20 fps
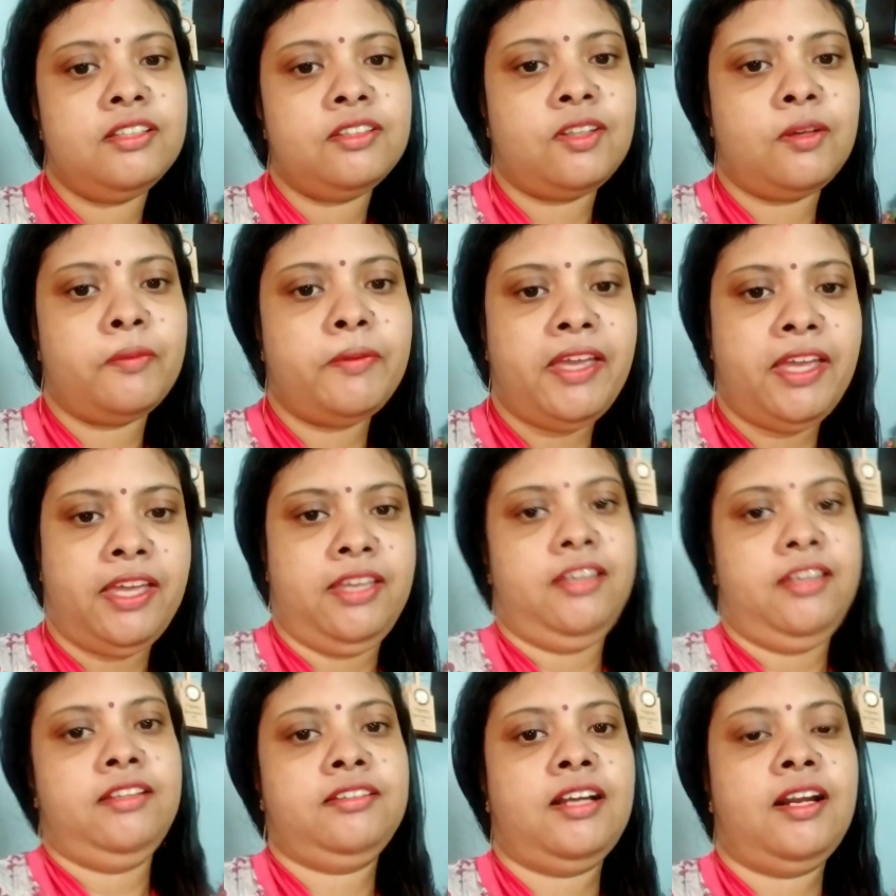তবে
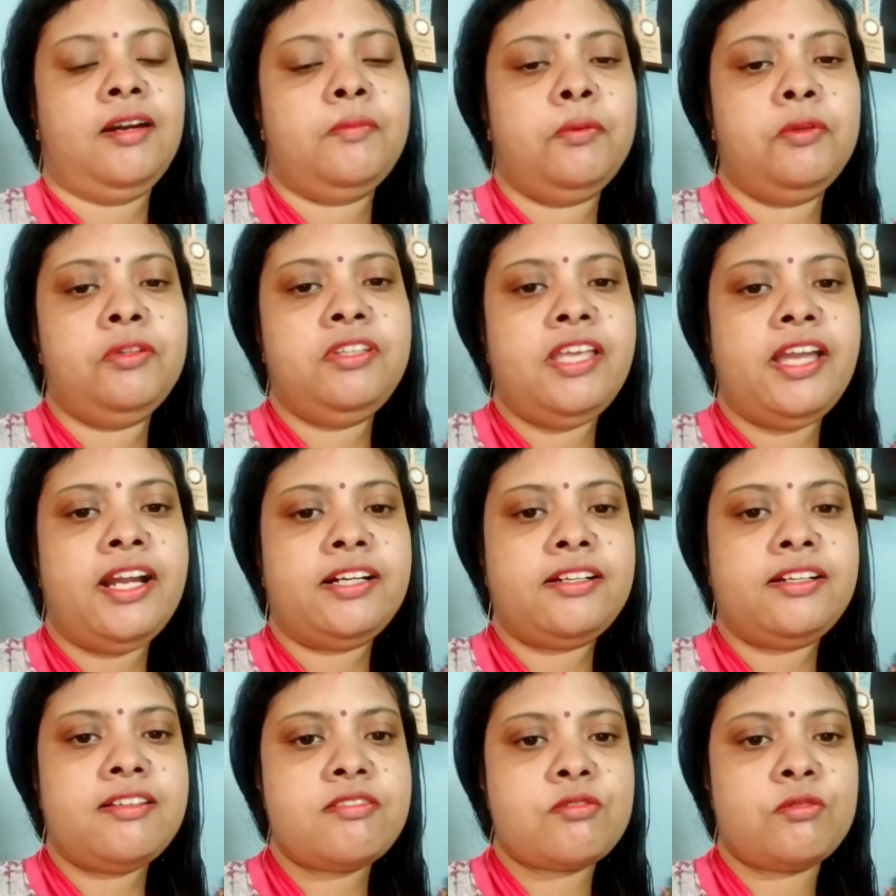হ্যাঁ তার প্রতি
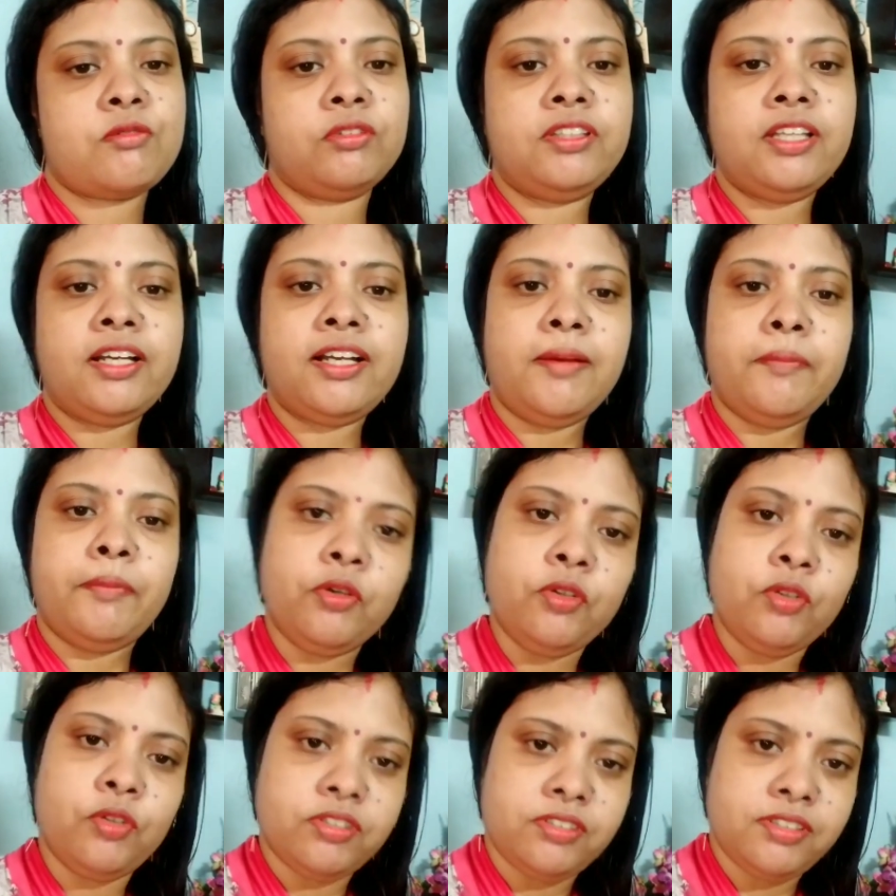একটা শ্রদ্ধা
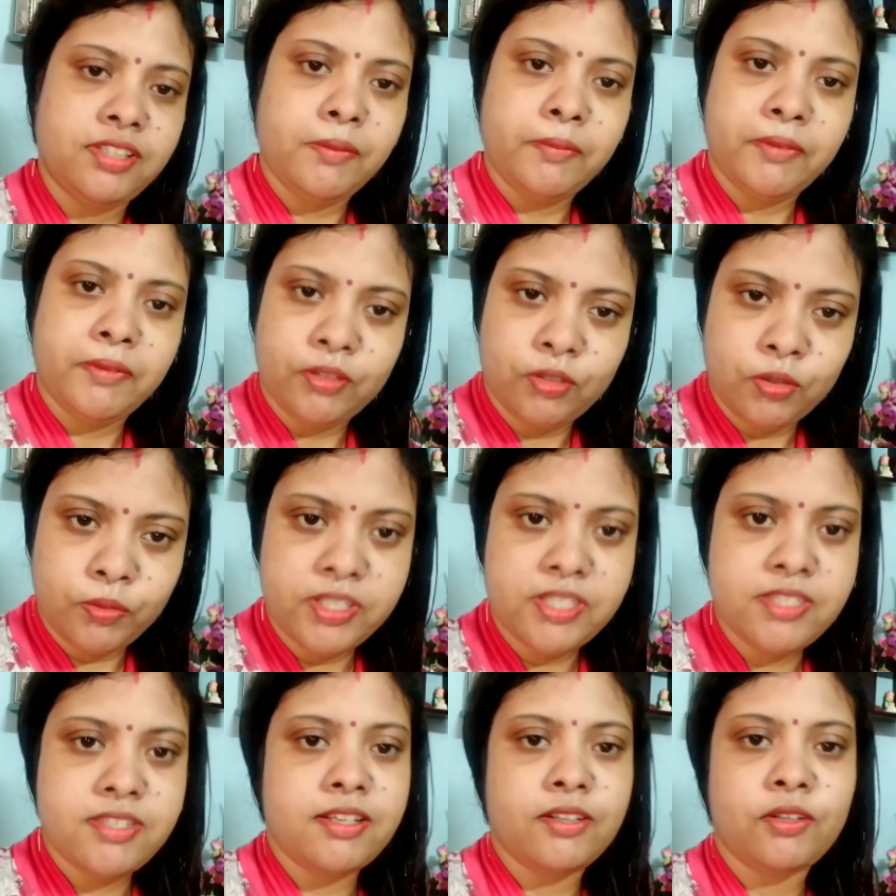জ্ঞাপন করতে আমার খুব
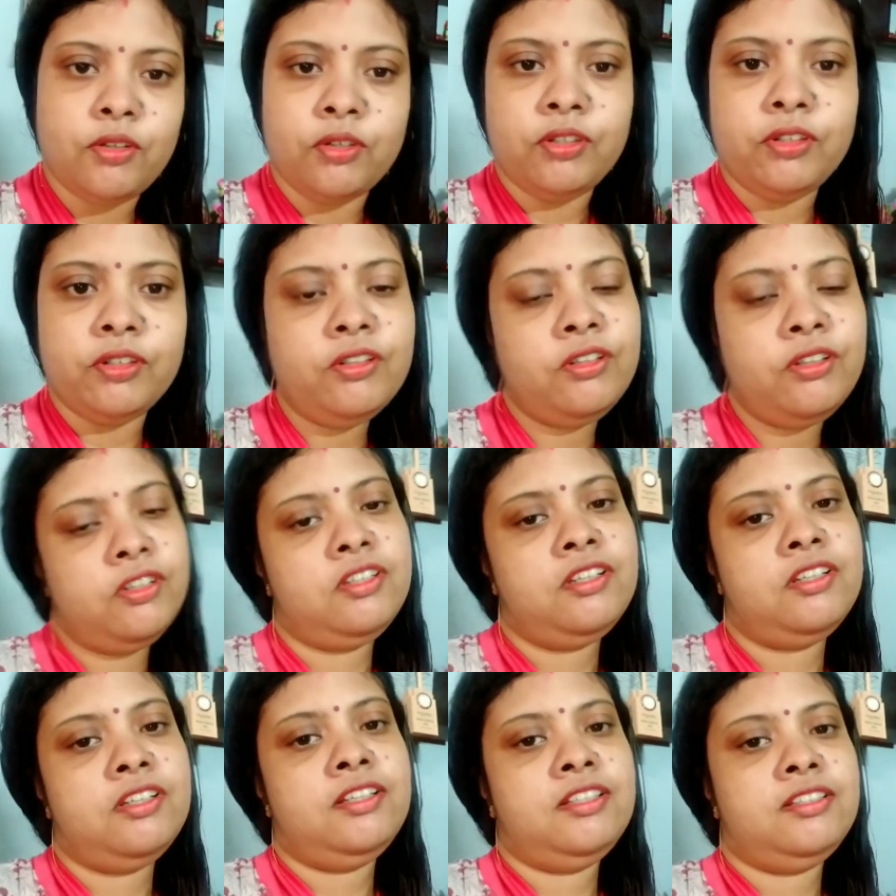ইচ্ছে করলো
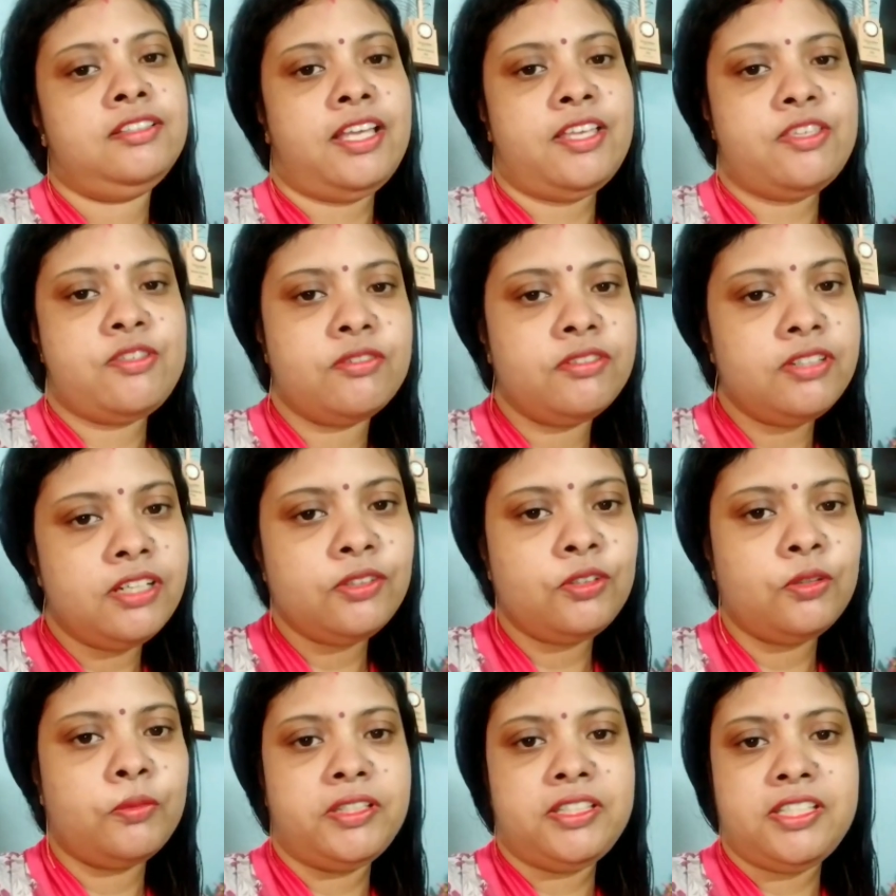তাই জন্যই
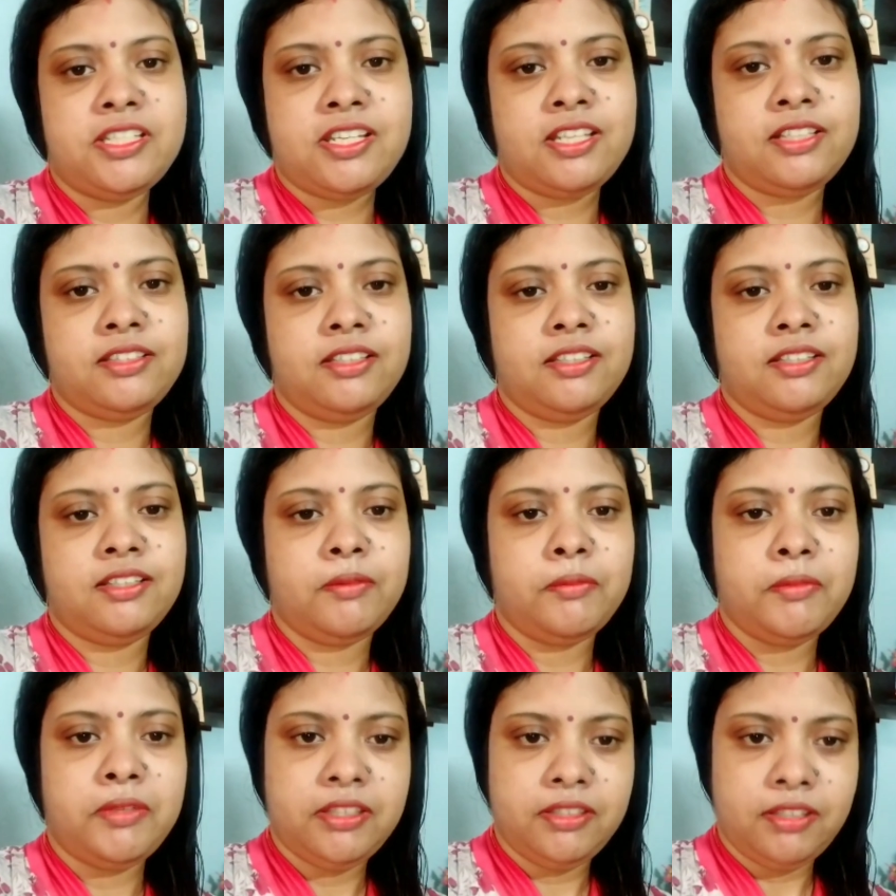তোমাদের সাথে
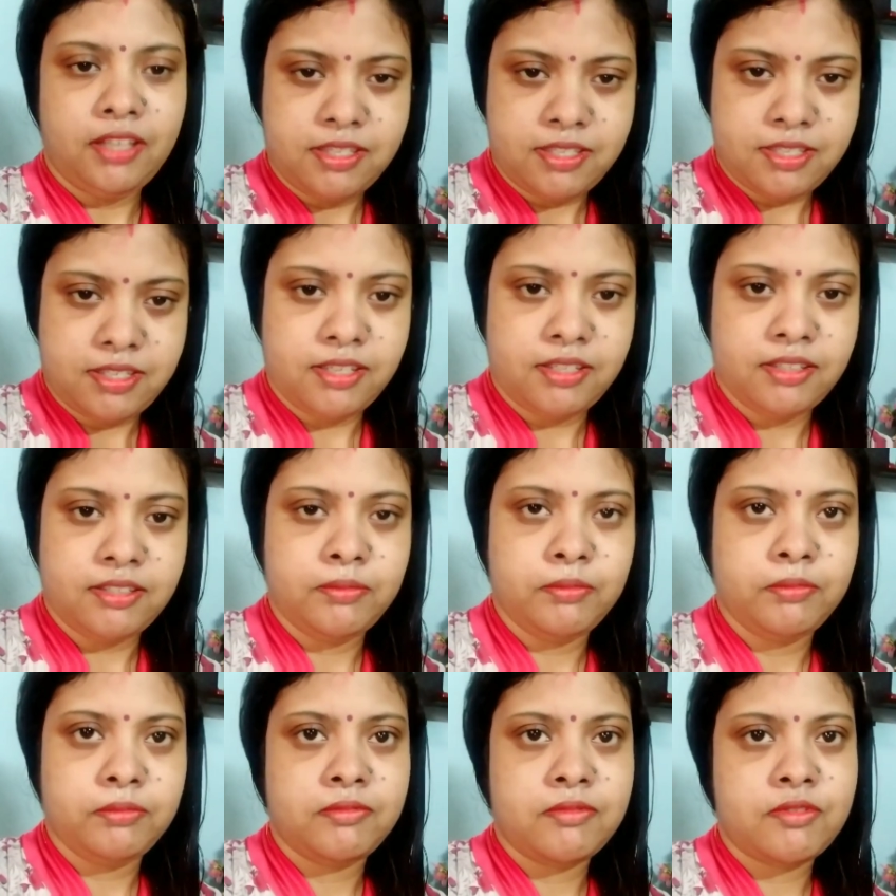আমি আজকে
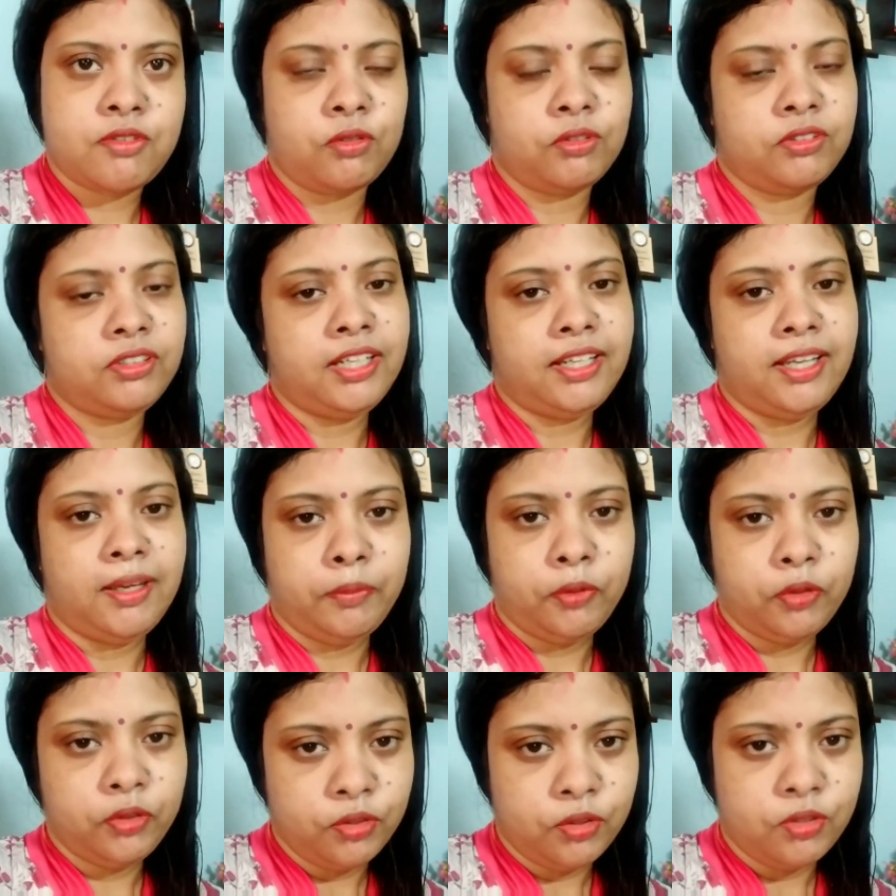শ্রদ্ধা
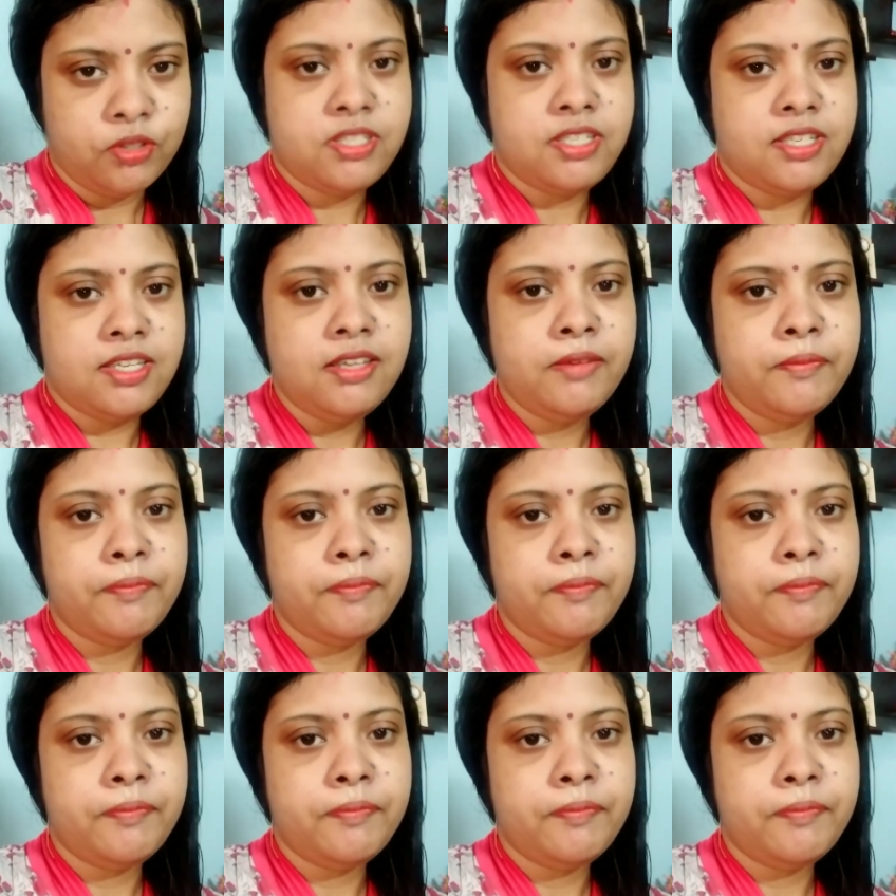জ্ঞাপন করছি